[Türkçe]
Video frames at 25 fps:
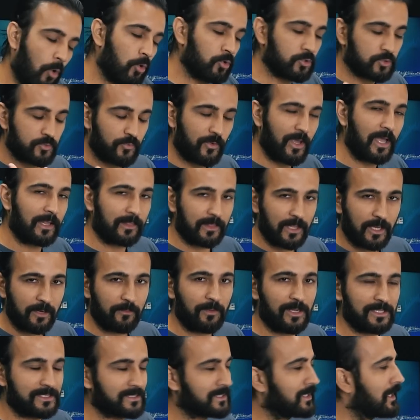ons
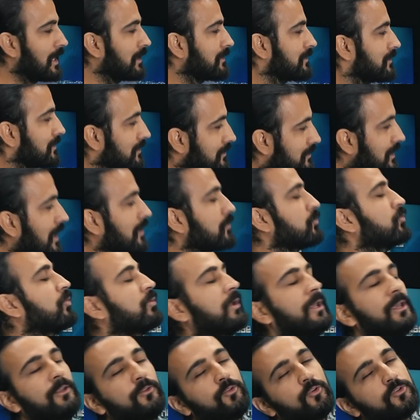fiyatları baskılandığından
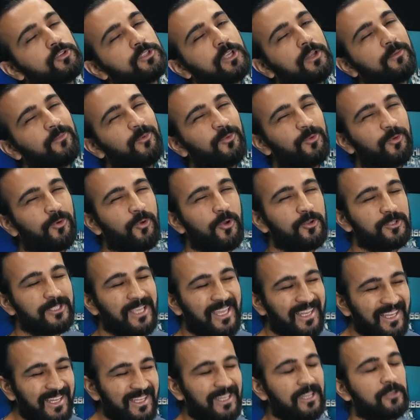dolayı dostlar bunu
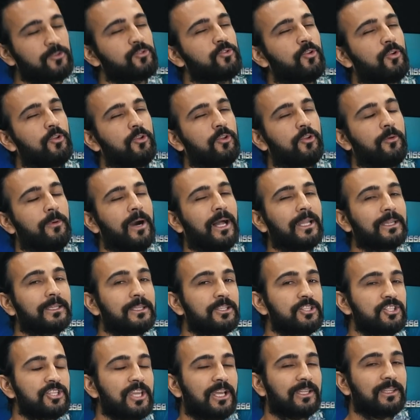özellikle söylüyorum.
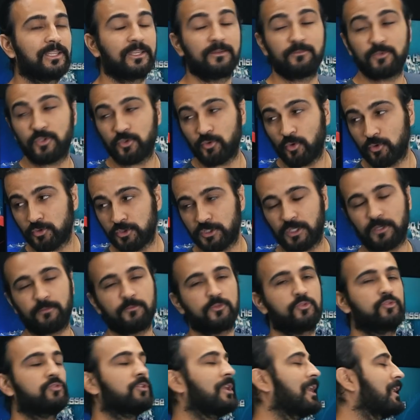Altıncı yatırımcı
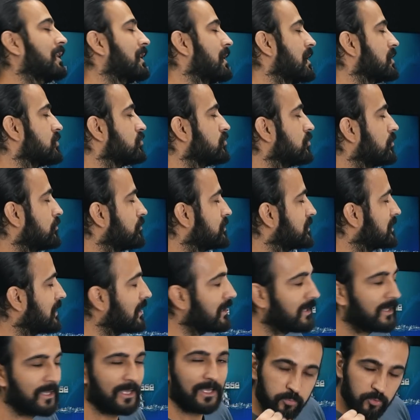dostlarımız sürekli yazıyor bize
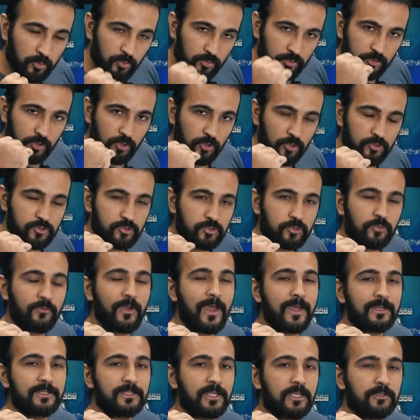size. Bunun tiyosunu
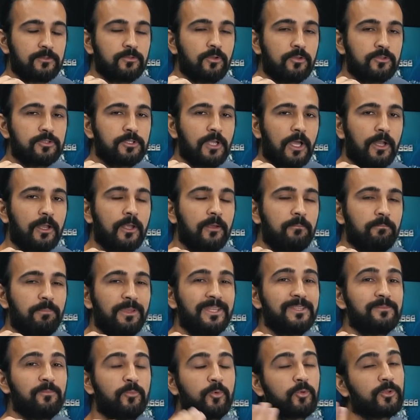vereceğiz dostlar.
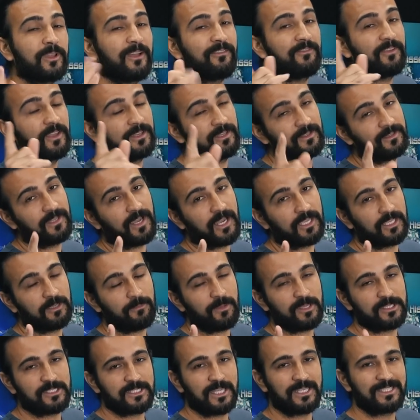Biz burada Fed'i
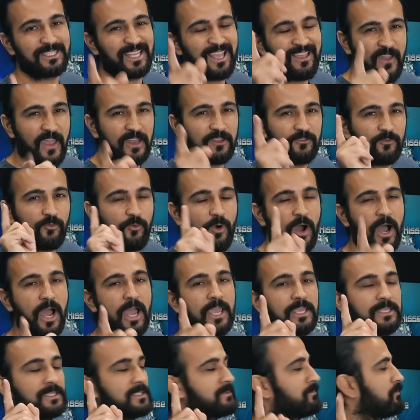takip edeceğiz. Fed
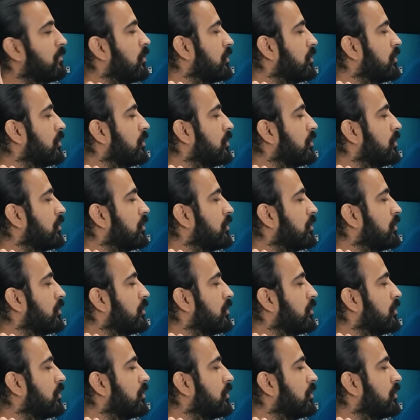faiz